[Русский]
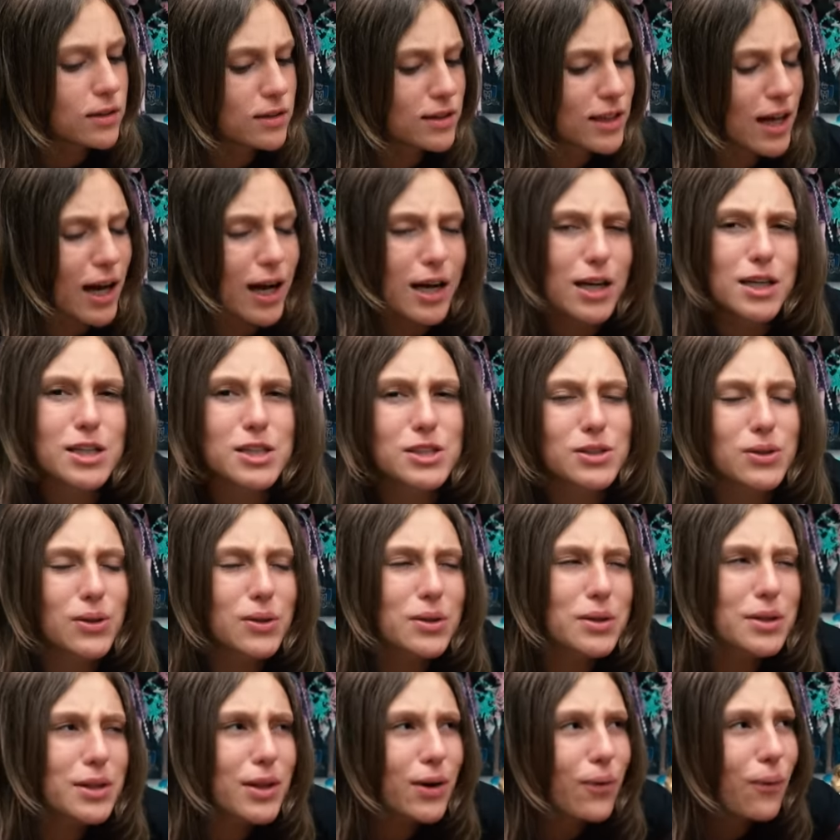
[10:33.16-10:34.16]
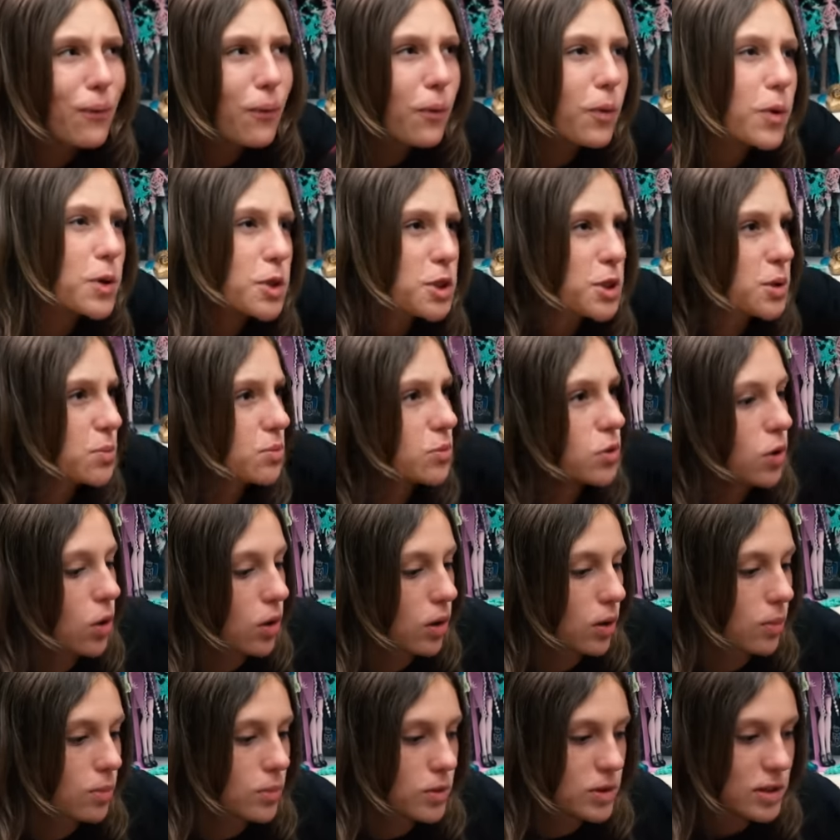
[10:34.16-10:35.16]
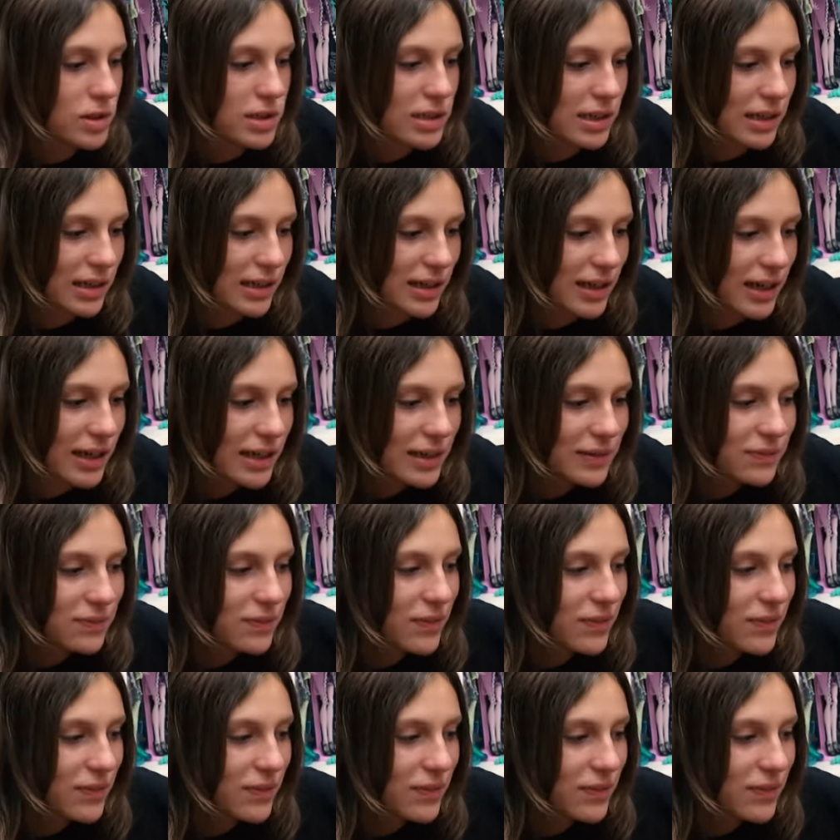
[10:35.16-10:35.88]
Так, что-то очень много Monster High.